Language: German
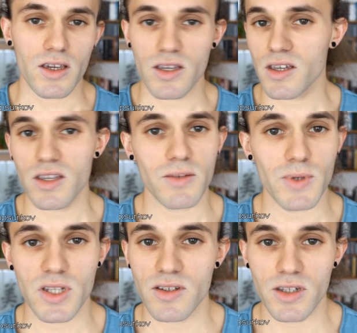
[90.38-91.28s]
Ich
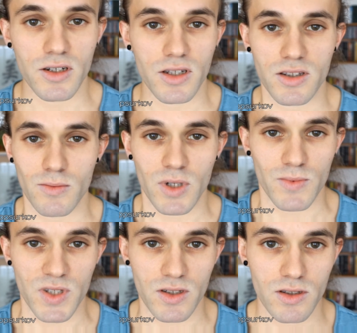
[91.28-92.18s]
meditiere nicht immer im
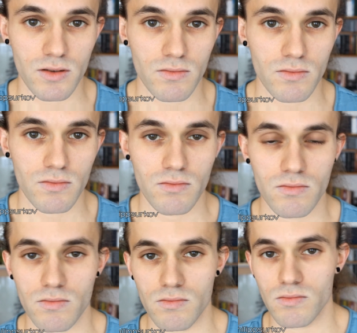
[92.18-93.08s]
Sitzen.
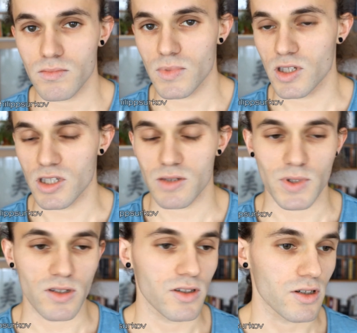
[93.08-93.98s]
Ich
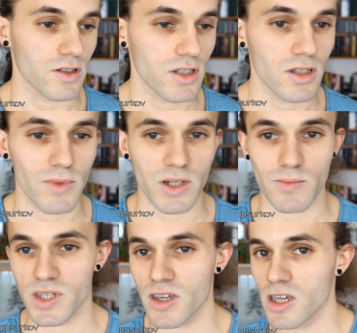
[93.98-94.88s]
meditiere nicht immer
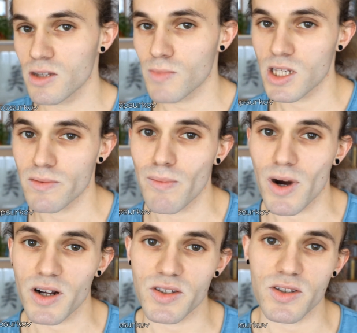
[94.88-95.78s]
im Gehen. Manchmal
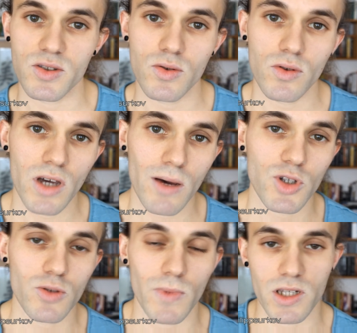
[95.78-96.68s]
mache ich es
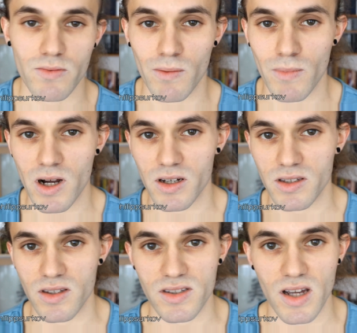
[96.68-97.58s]
dynamisch, manchmal mache ich
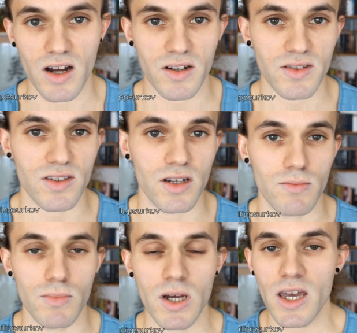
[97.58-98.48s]
das
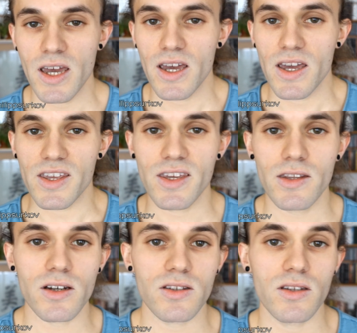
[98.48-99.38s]
achtsam. Je
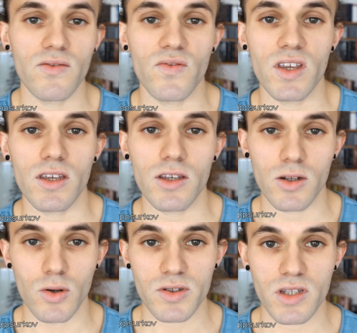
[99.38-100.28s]
nachdem, wie
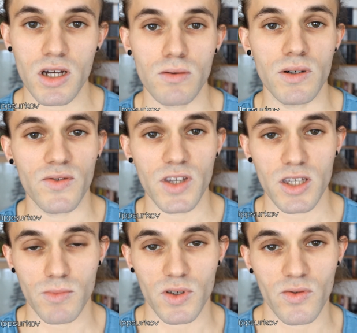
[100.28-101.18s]
ich Lust habe, wie
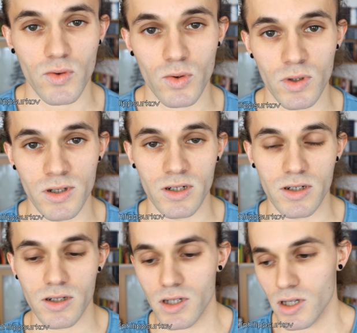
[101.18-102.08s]
ich mich
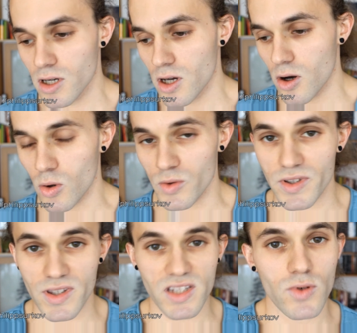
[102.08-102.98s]
fühle.
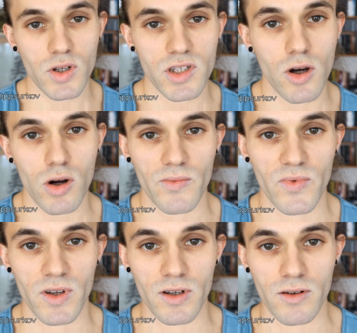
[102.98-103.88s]
Und das würde ich dir auch
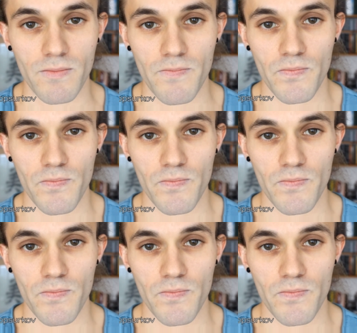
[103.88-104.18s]
empfehlen.